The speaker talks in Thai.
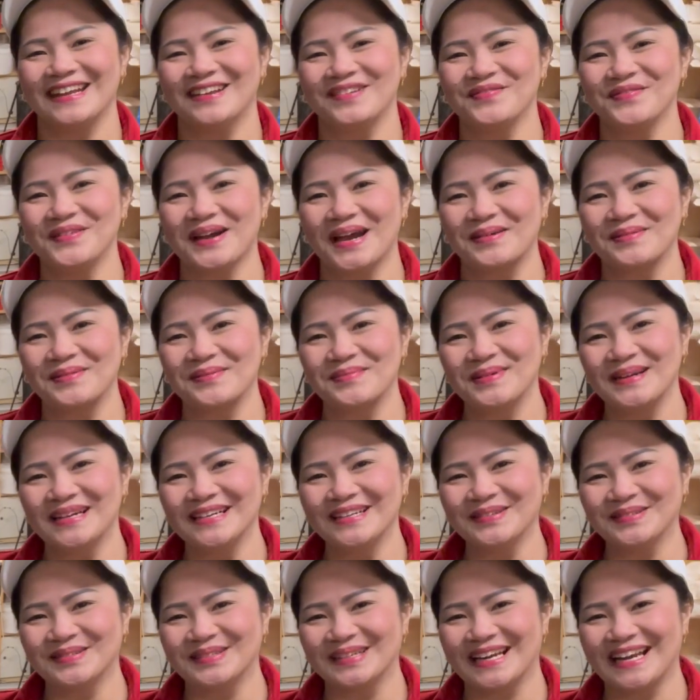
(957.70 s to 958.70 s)
แอนฝากคุณเพื่อน
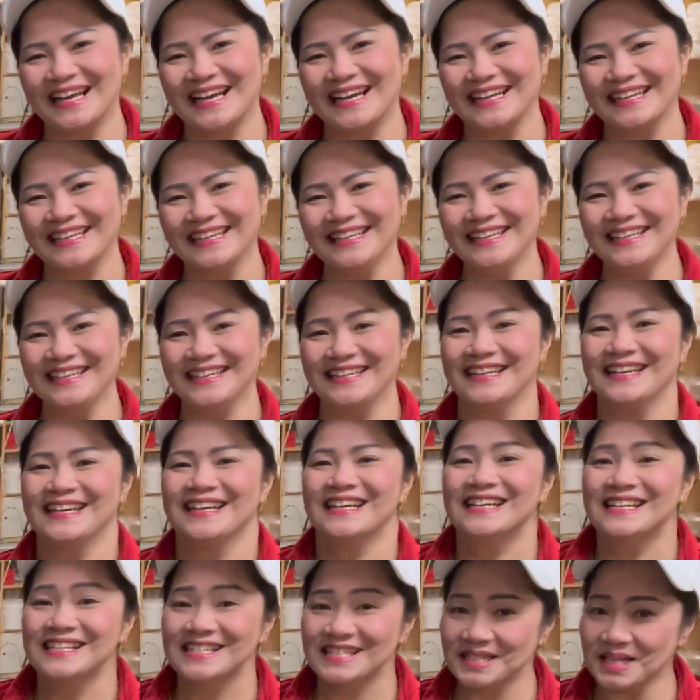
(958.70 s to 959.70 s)
กดไลค์
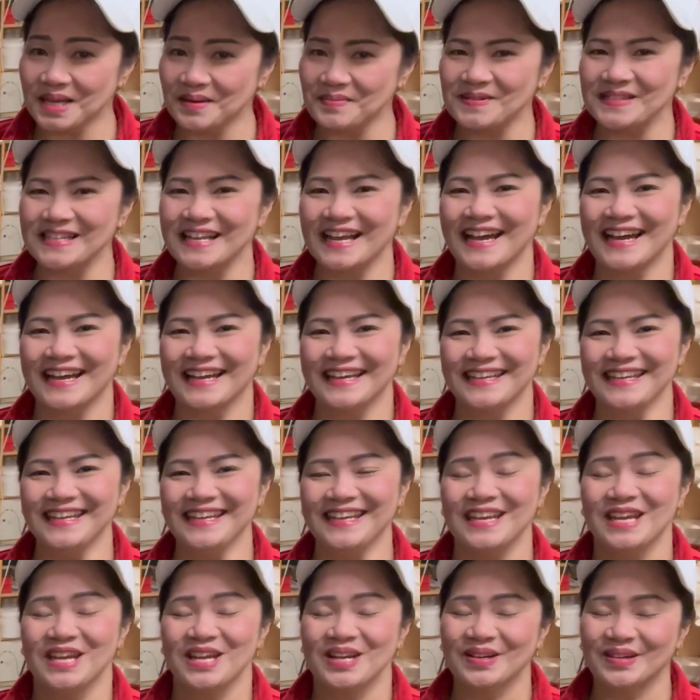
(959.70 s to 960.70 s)
subscribe
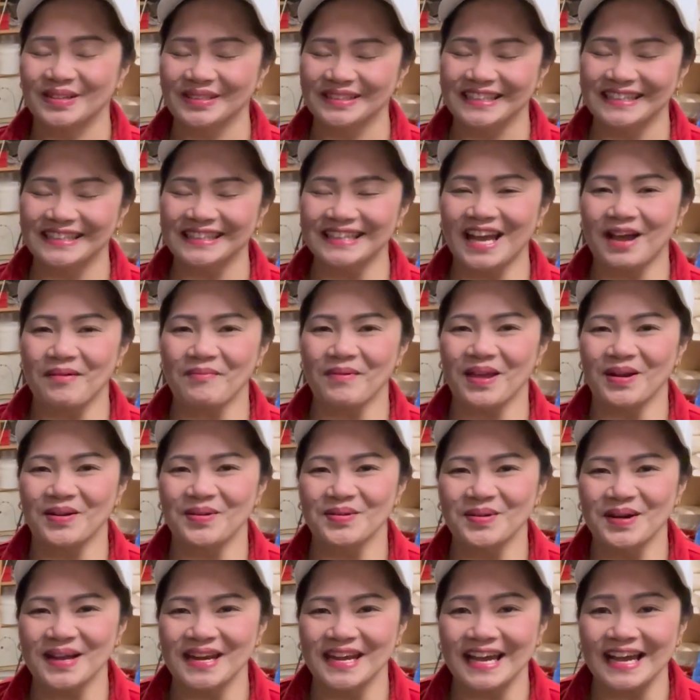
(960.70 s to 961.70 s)
กดติดตามแอน
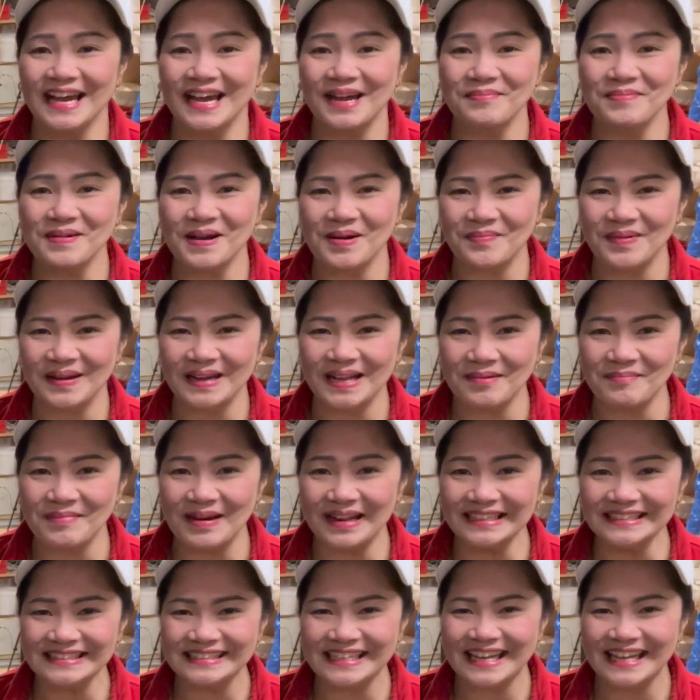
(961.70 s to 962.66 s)
ด้วยนะคะเผื่อเป็นกำลัง